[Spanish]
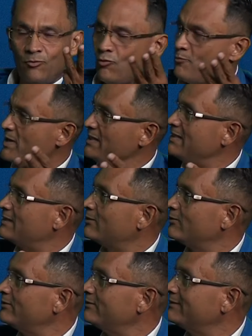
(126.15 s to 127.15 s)
un
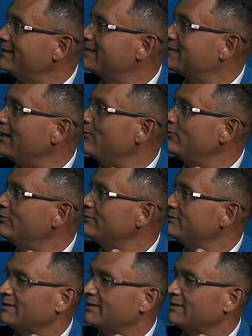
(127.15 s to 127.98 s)
ministro de salud